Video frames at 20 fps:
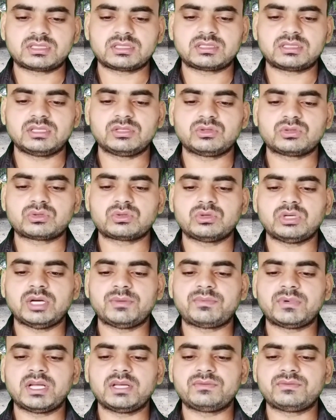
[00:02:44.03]
सकते हैं दोस्तों
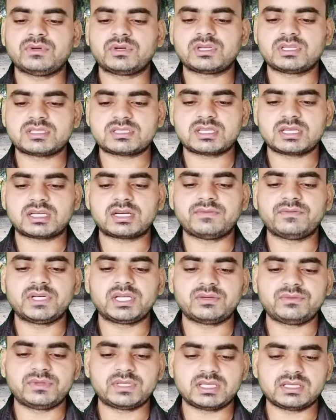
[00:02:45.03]
अप्लाई फॉर इंस्टाग्राम
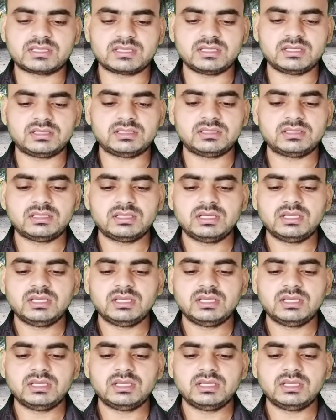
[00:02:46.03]
वेरीफिकेशन